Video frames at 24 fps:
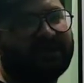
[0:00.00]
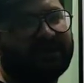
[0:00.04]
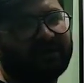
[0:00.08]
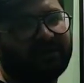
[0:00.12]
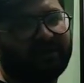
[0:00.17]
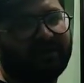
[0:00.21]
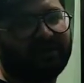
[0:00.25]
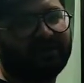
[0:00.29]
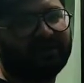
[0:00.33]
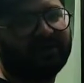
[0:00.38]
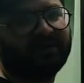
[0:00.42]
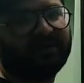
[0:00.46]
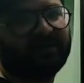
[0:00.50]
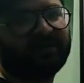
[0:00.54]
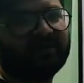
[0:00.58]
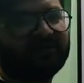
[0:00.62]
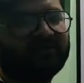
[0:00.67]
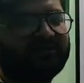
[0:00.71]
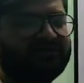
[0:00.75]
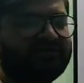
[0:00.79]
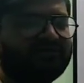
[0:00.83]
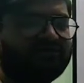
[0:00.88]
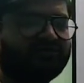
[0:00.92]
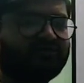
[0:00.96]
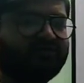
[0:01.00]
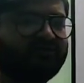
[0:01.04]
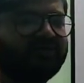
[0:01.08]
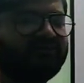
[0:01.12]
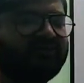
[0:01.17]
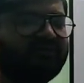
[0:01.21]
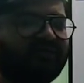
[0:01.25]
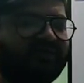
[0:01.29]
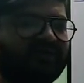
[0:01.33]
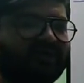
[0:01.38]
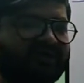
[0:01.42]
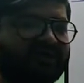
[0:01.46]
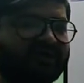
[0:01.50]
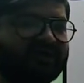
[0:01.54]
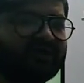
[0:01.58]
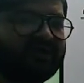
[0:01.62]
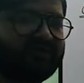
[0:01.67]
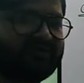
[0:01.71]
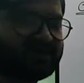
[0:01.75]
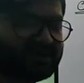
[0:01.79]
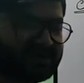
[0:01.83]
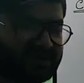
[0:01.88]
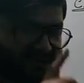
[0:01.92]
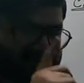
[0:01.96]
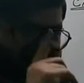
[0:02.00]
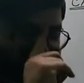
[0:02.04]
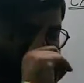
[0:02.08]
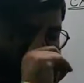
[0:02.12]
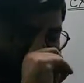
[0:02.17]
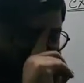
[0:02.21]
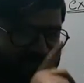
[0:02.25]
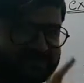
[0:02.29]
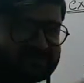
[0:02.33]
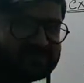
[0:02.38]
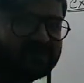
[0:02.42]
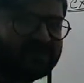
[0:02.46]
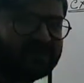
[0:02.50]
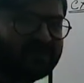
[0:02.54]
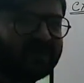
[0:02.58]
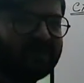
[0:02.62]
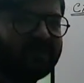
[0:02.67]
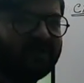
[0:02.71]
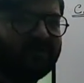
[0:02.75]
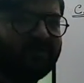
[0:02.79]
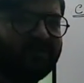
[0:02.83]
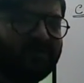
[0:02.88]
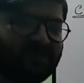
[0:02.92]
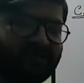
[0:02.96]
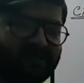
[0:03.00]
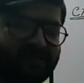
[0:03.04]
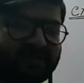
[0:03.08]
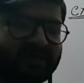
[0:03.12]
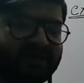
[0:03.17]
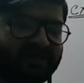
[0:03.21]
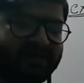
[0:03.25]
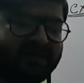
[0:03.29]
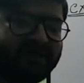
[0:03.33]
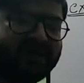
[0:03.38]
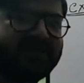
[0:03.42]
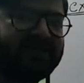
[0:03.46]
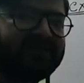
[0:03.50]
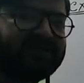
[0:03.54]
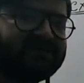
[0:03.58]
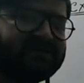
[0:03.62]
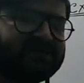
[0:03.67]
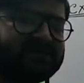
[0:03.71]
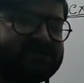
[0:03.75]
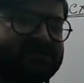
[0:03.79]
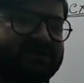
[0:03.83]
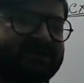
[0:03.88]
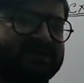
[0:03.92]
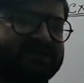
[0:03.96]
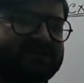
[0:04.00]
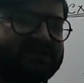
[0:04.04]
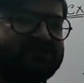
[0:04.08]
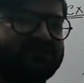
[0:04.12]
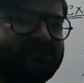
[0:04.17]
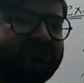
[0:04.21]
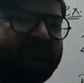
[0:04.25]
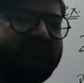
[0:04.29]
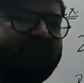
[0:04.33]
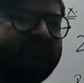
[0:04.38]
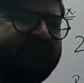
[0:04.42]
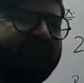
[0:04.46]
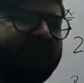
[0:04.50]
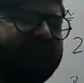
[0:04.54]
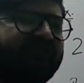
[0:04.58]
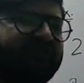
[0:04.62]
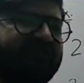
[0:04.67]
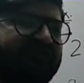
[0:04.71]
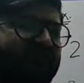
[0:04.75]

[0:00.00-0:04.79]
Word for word: अलग है तो इसको हम बोलेंगे केमिकल चेंज और केमिकल चेंज जो प्रोसेस